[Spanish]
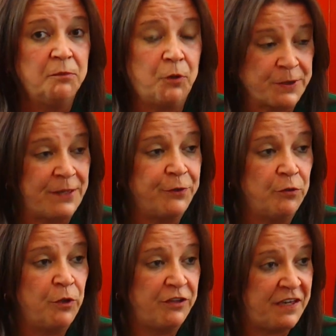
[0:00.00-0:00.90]
por tanto,
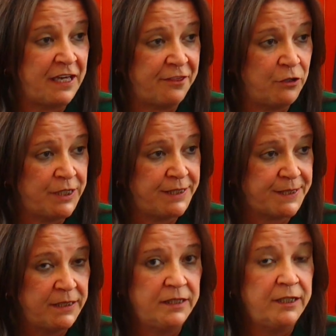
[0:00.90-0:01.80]
modificaciones
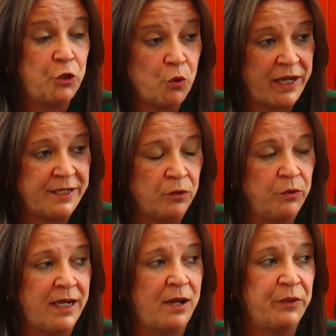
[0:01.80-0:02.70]
no hay
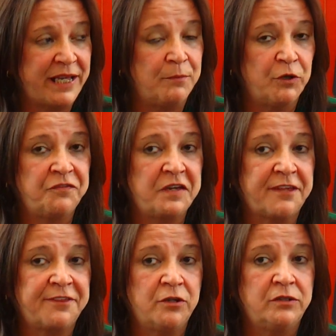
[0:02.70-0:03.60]
ninguna. La única
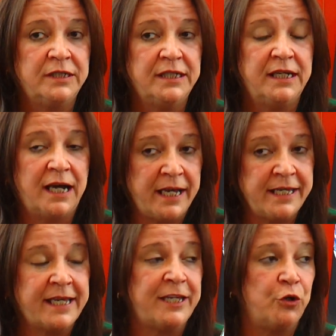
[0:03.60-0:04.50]
modificación hay
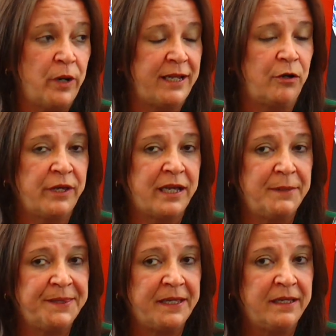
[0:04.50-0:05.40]
es que Joana,
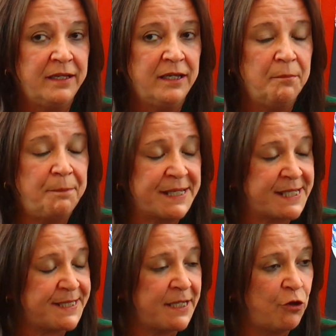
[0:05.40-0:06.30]
lógicamente,
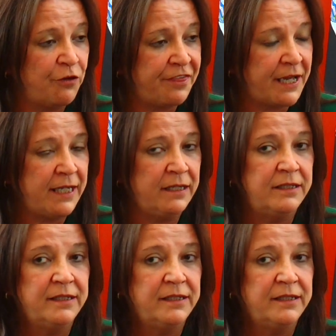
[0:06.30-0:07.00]
pasa a ser concejal